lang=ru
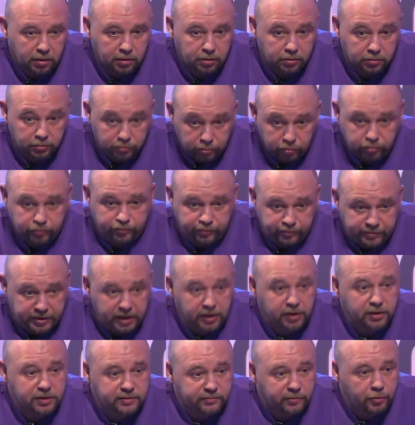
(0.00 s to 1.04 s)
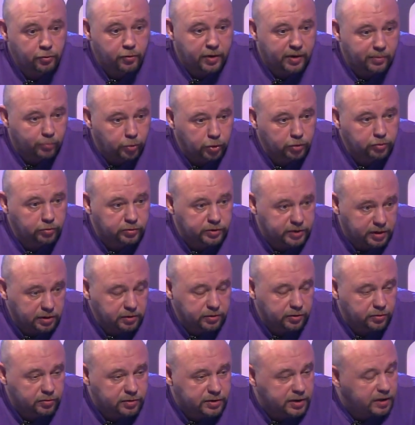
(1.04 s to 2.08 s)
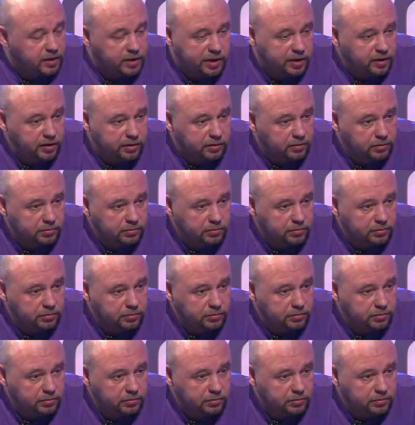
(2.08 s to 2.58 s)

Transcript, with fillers: ну, делать свою работу, делать ее за деньги.